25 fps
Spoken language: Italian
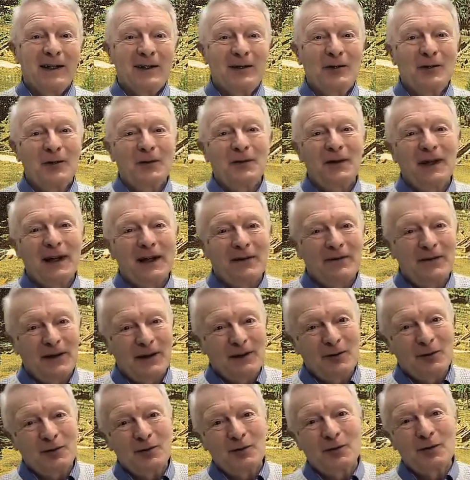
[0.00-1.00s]
dove è
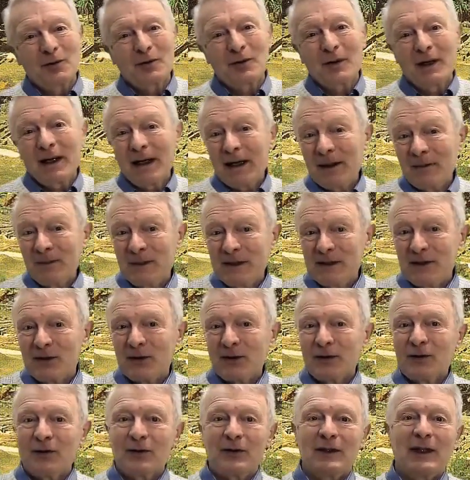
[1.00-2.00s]
avvenuto
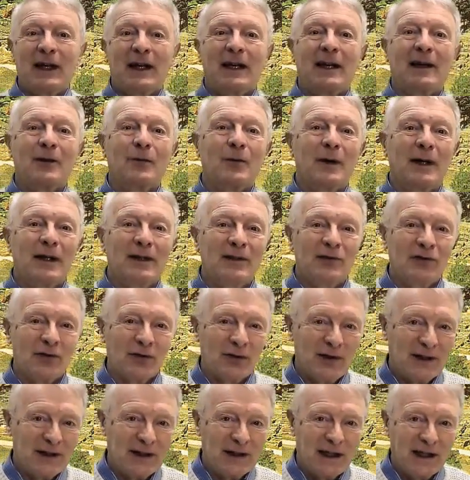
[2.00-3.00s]
quell'episodio della
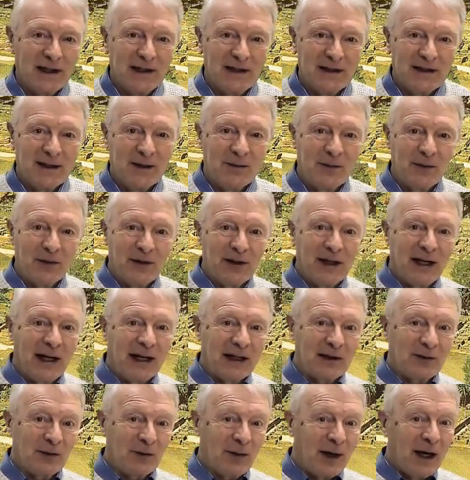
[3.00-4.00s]
guarigione
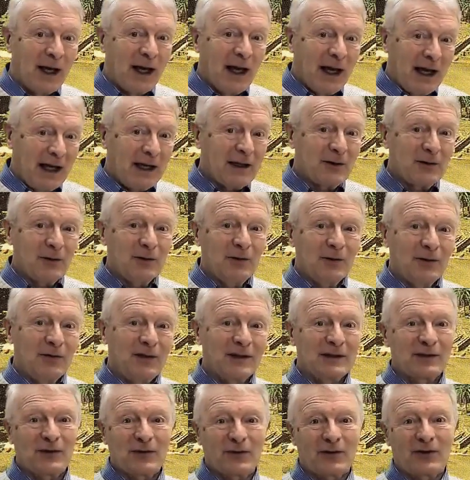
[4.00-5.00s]
dell'indemoniato. Ecco
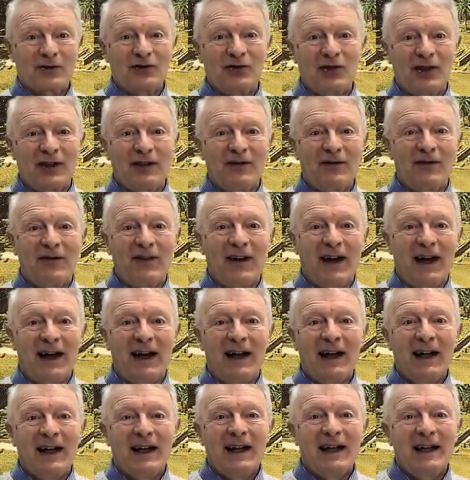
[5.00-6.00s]
dove sorgeva
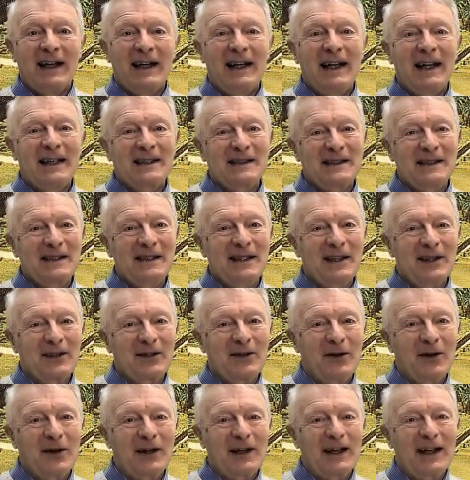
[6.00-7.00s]
la
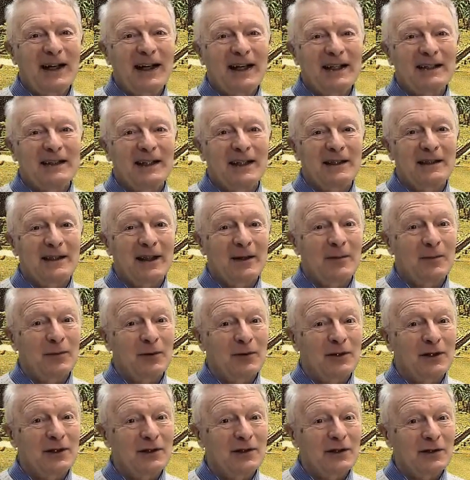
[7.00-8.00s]
sinagoga del
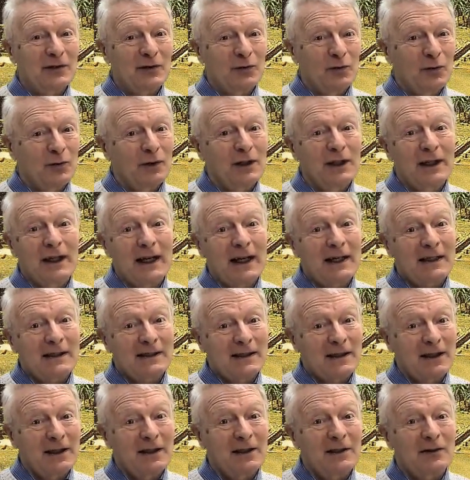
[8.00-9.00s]
tempo di Gesù, i
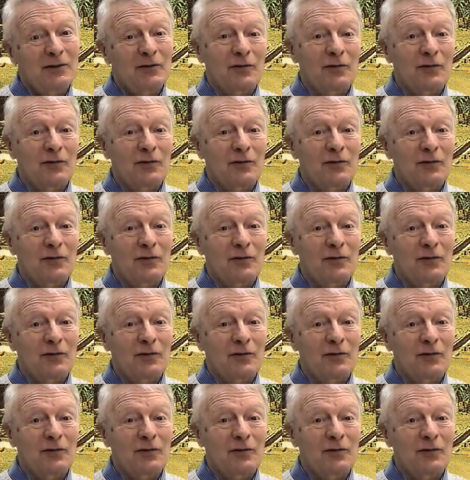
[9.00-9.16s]
resti